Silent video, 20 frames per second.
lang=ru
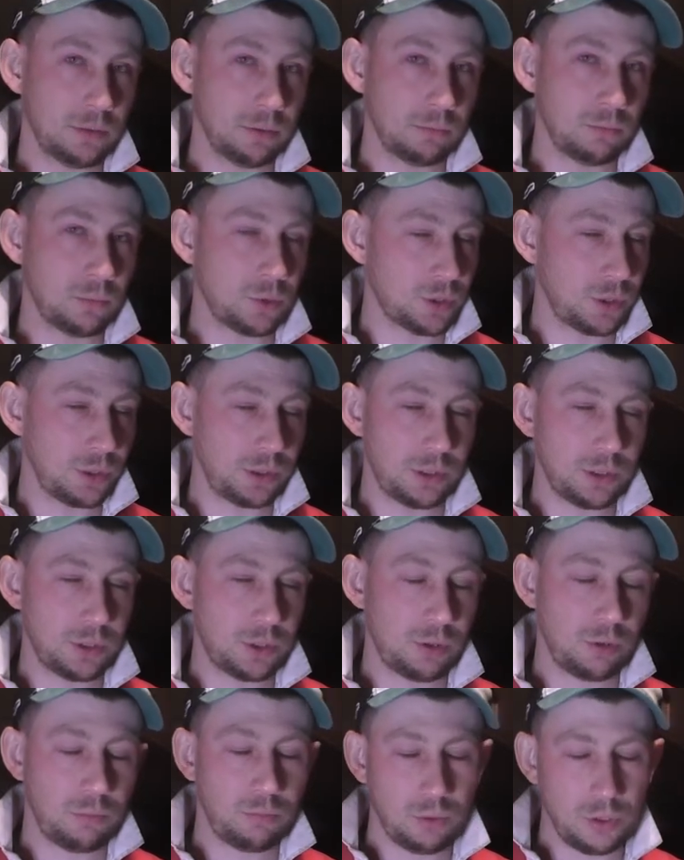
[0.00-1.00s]
он может
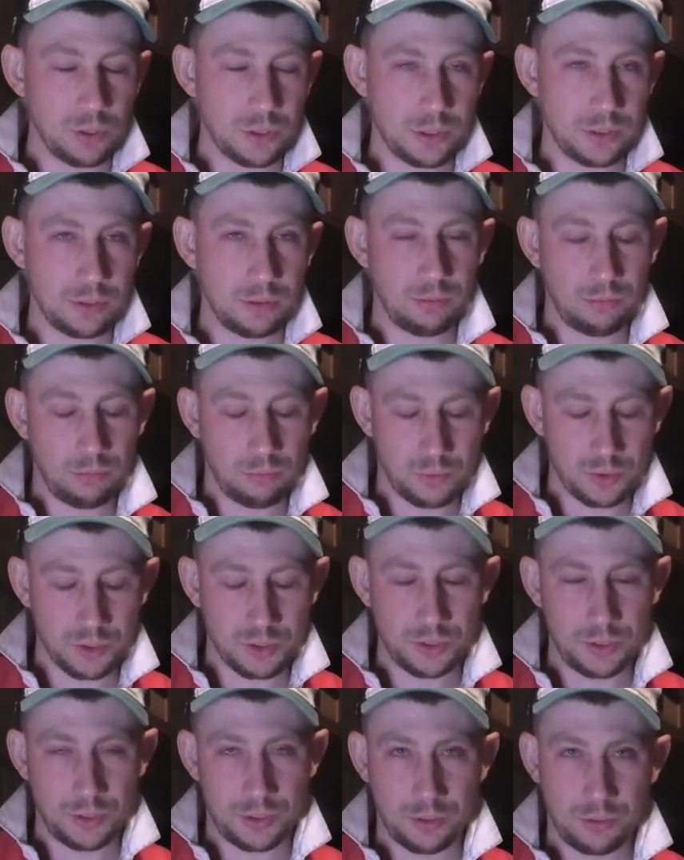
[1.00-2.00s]
еще больше, его
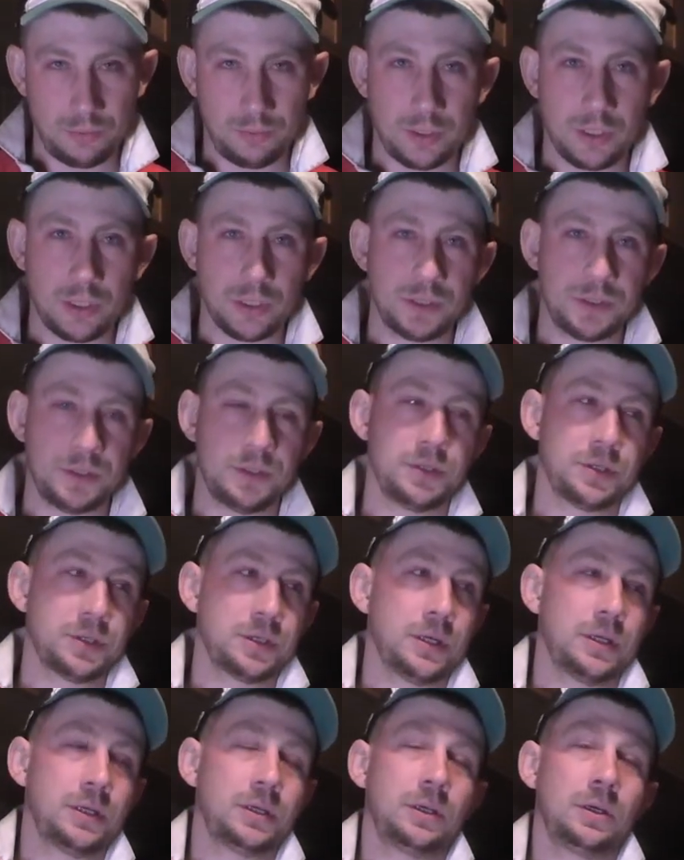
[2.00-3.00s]
можно еще, мне кажется,
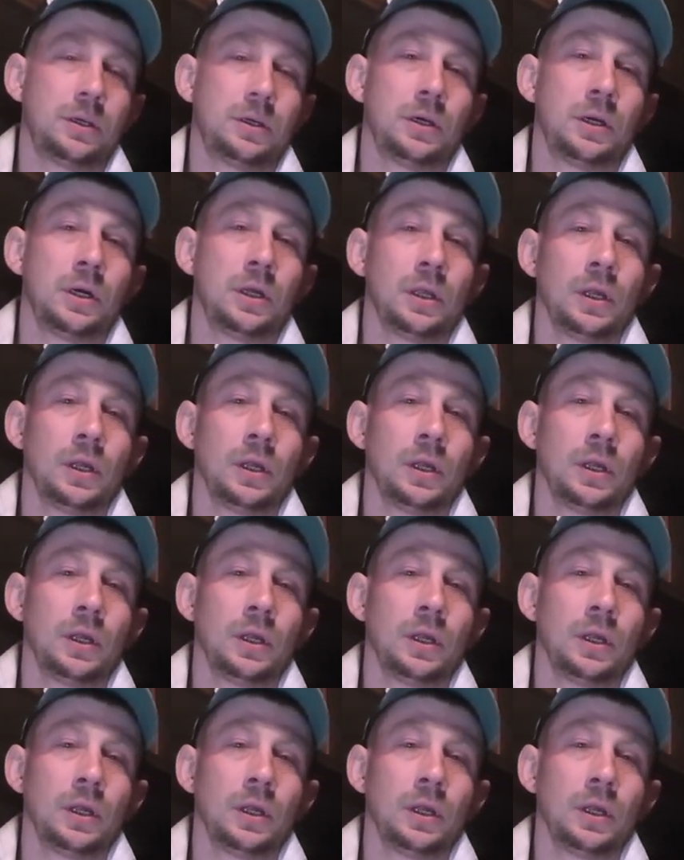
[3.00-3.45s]
держать и